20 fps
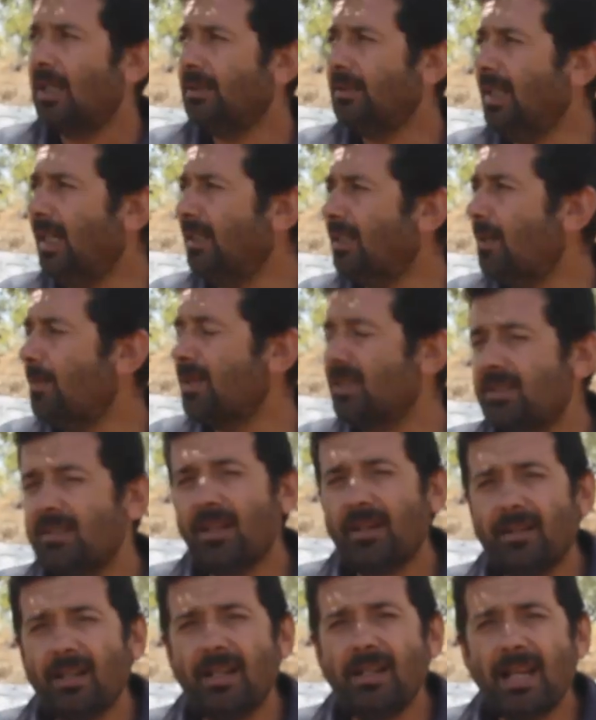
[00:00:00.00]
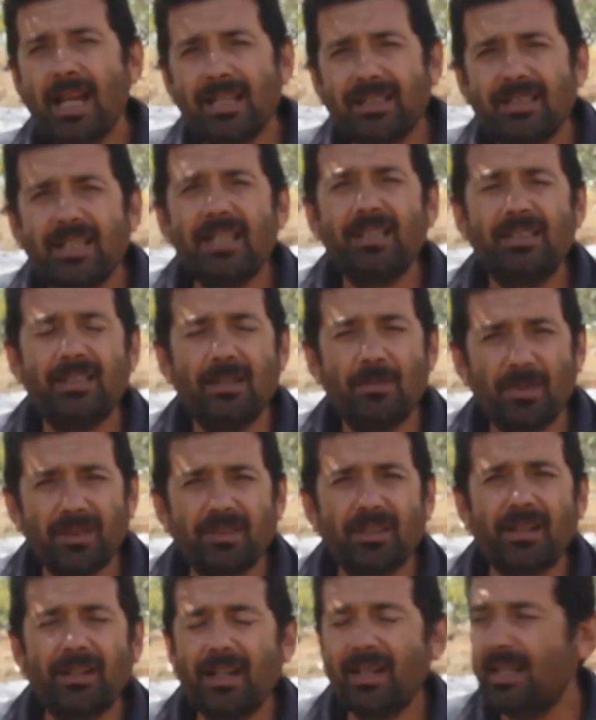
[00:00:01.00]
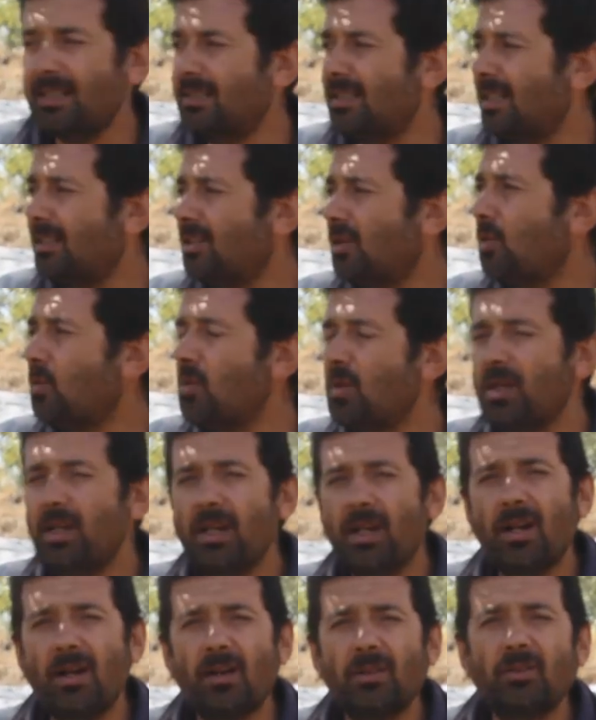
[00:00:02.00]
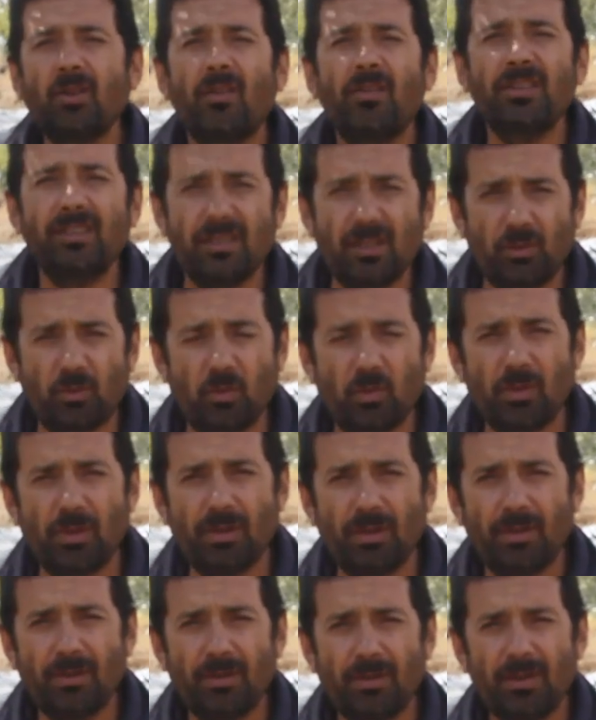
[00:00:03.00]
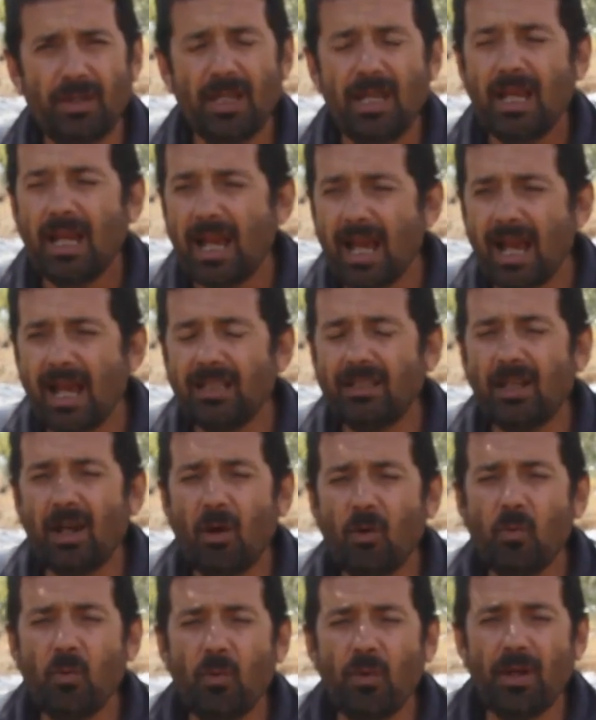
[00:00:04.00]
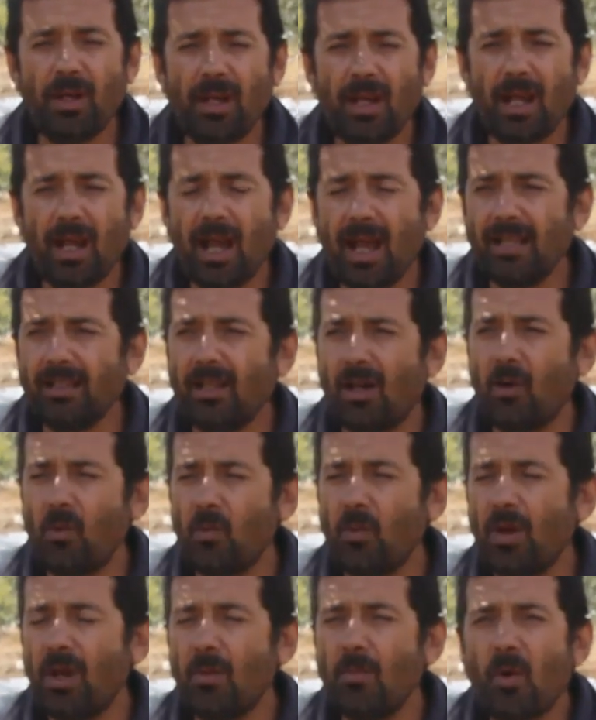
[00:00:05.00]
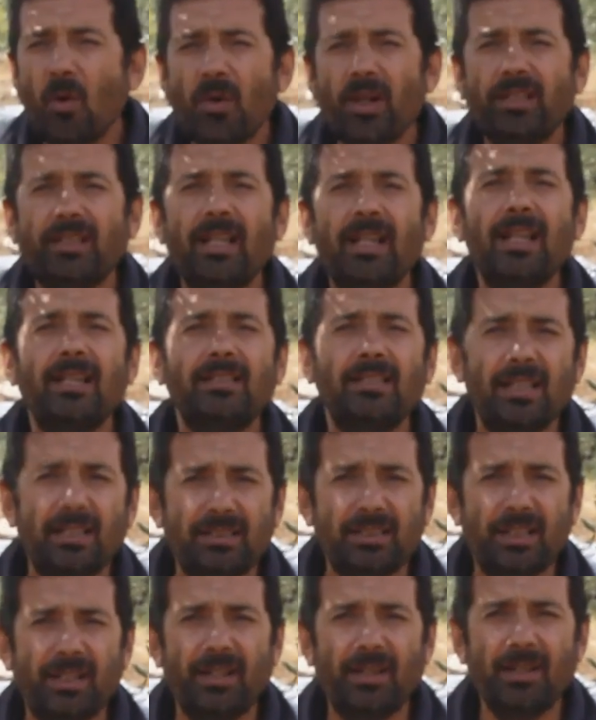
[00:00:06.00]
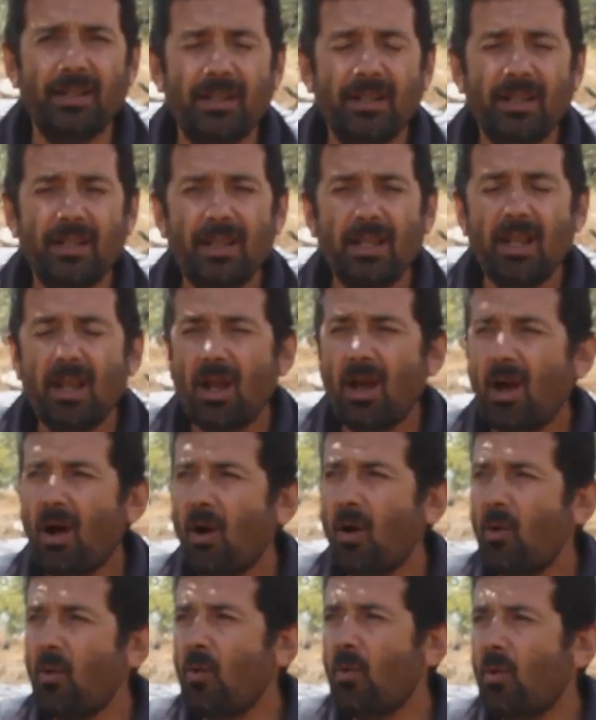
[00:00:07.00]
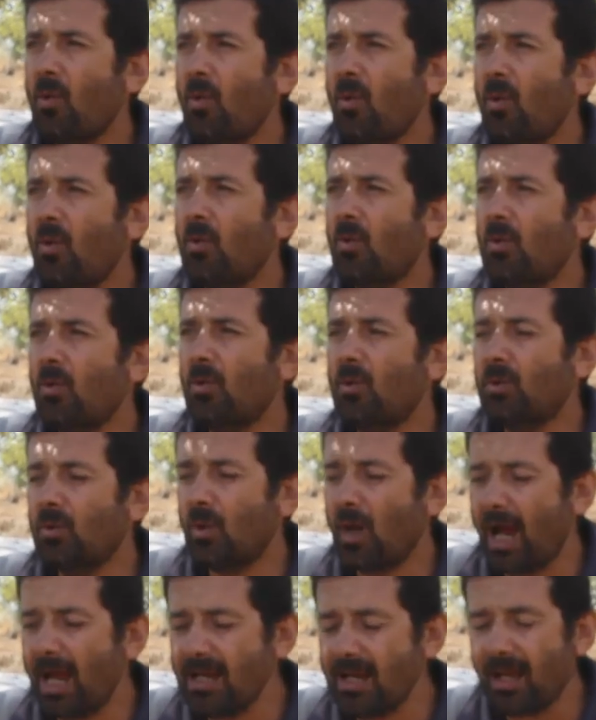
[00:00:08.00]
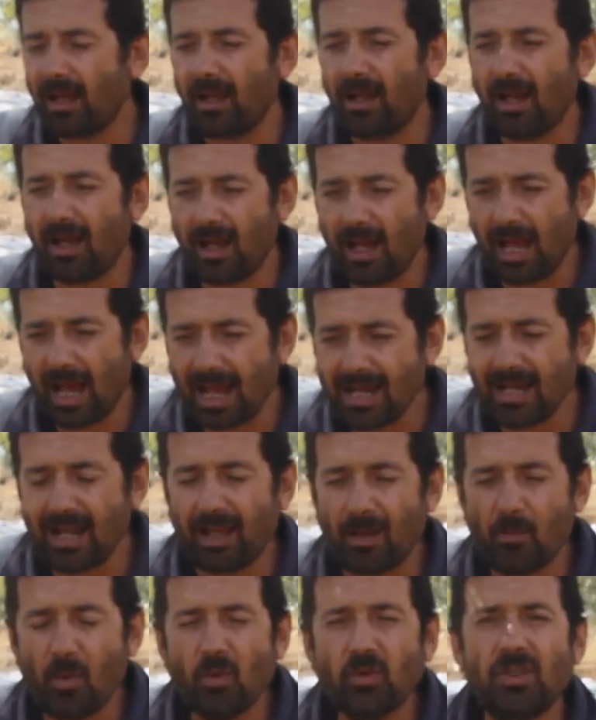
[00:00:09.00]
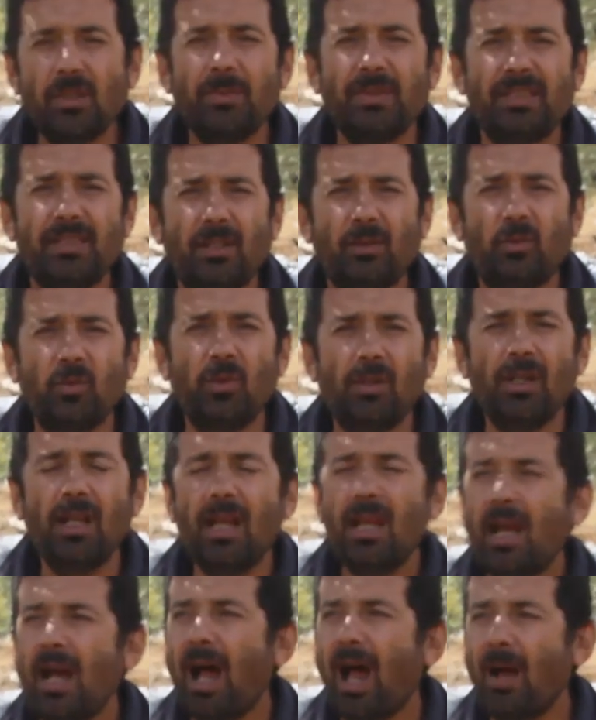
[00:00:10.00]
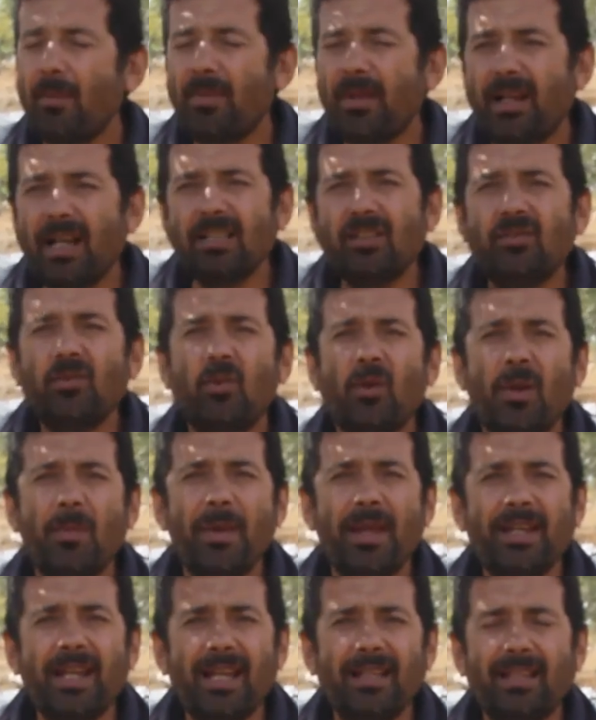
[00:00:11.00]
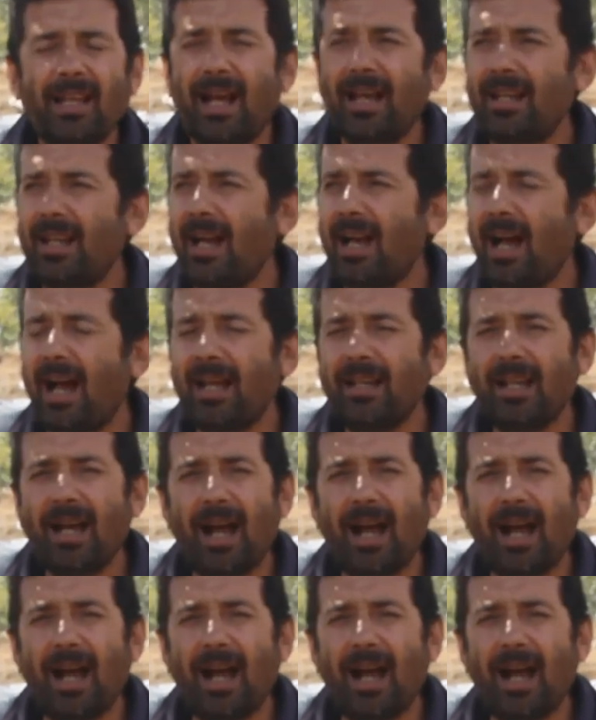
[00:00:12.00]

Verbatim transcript: نحن مصدرنا الاساسي مصدرنا الاساسي هو اقطاف الزيتون هذا هو هذا هو موردنا الاساسي وهلق هلق موسم الزيتون بيكسفوا رمايات على على